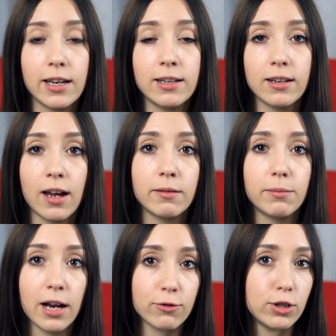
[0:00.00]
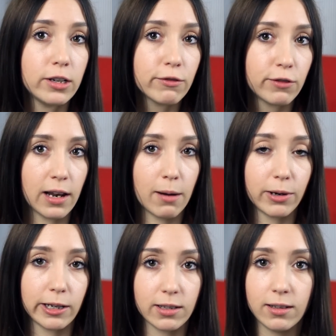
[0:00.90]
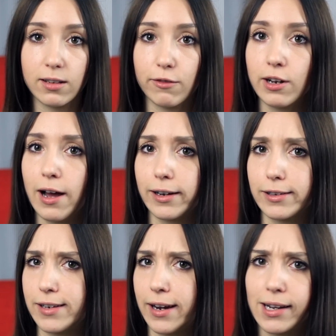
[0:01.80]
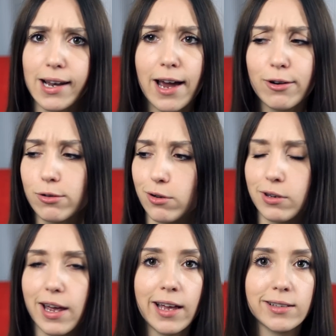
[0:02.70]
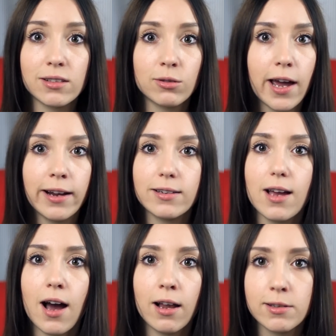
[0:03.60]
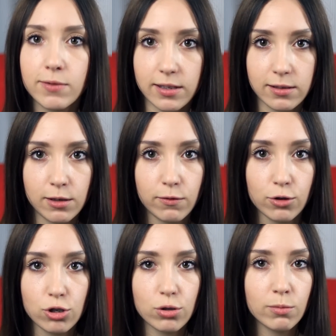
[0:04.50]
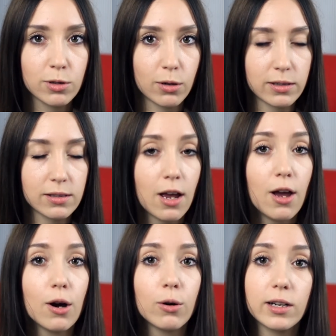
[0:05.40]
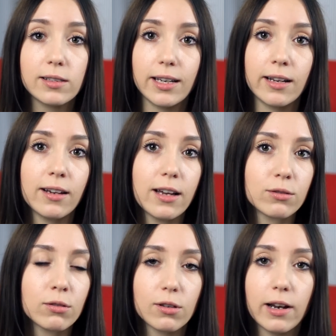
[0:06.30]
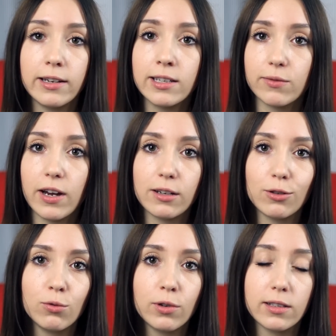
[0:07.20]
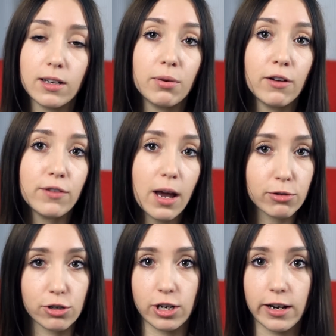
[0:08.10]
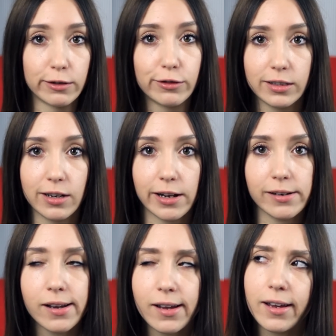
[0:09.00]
der ihn in eine merkwürdige Villa bringt. In dieser Villa kriegt er Kleidung und Essen und eigentlich alles, was er sich wünscht, umsonst. Und als Gegenleistung soll er nichts weiter tun, als ein paar Werbegeschenke verteilen.